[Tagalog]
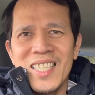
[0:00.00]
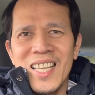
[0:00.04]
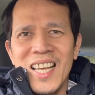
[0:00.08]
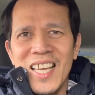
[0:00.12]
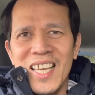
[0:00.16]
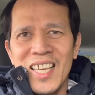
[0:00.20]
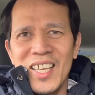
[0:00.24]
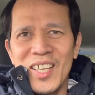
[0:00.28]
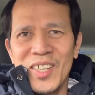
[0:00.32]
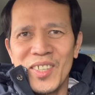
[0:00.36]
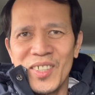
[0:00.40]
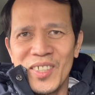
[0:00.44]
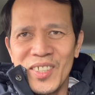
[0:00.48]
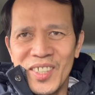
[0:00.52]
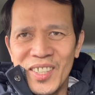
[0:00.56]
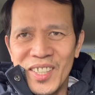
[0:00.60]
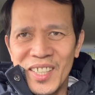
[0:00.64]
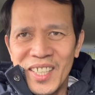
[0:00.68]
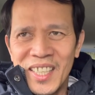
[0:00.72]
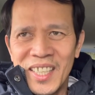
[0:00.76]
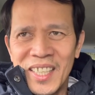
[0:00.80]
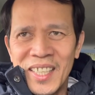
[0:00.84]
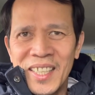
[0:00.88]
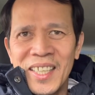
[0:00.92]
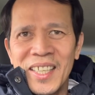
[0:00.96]
sa iyo
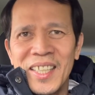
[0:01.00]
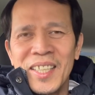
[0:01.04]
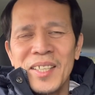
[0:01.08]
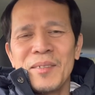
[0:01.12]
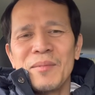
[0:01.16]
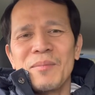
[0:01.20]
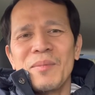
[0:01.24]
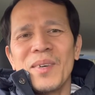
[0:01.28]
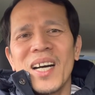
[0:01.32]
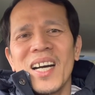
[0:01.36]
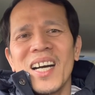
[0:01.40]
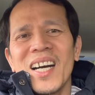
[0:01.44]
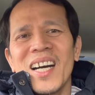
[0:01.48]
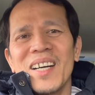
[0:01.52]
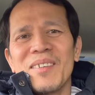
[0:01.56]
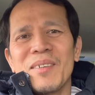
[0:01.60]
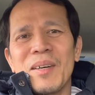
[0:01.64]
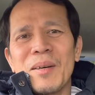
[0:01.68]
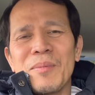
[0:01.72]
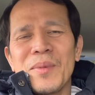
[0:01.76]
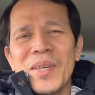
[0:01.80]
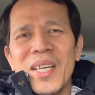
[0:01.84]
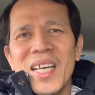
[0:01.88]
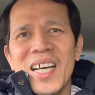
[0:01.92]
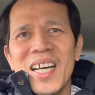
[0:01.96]
Baka
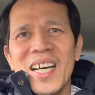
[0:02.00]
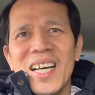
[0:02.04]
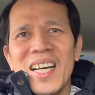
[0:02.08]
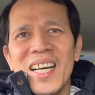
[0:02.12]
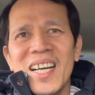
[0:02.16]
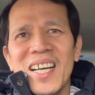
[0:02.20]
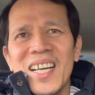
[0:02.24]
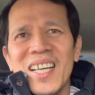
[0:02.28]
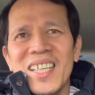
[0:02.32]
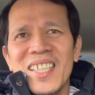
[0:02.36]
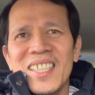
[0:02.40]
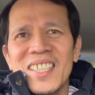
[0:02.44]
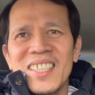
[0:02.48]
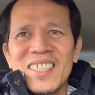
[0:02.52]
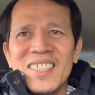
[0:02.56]
mamaya,